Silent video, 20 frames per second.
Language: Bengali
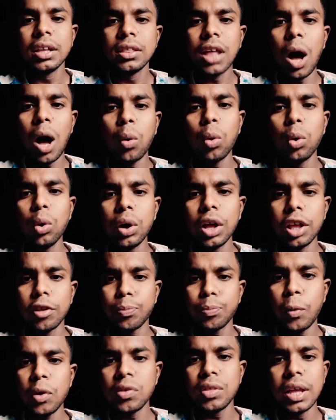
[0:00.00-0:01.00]
তাও কোনো
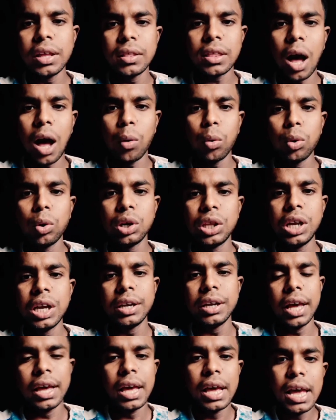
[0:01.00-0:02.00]
রেসপন্স নেই তাও কোনো ঠিক
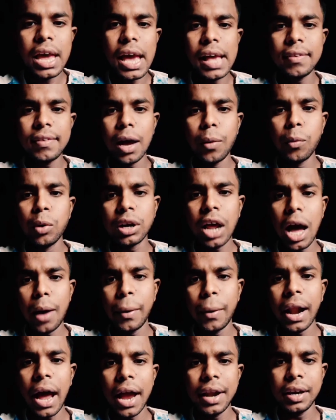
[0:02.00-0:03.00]
নেই এই যেমনটা
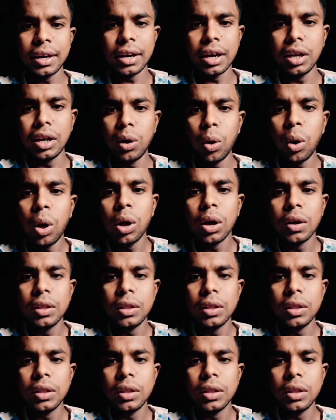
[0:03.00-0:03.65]
আমার আইডিটা নিল